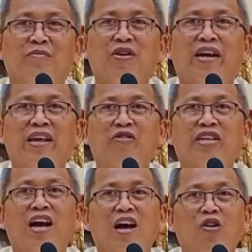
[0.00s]
Muna ningon
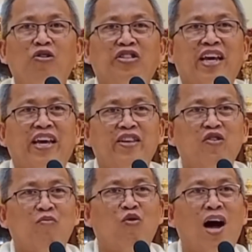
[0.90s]
siya, unsay
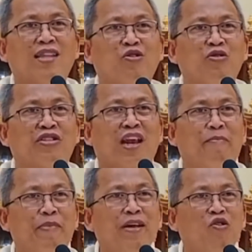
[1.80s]
inyong buhaton sa
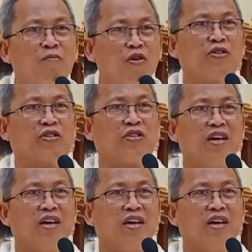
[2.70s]
labing ubos